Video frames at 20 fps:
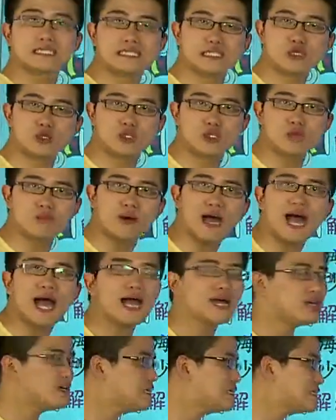四十八
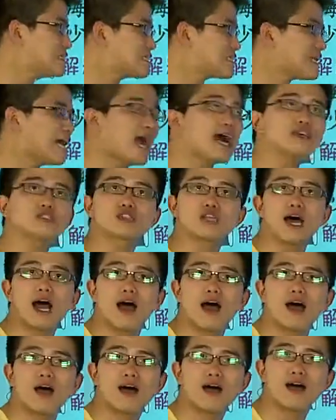加
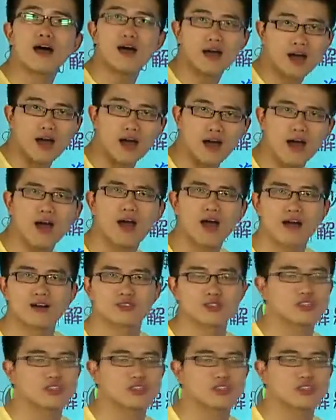上二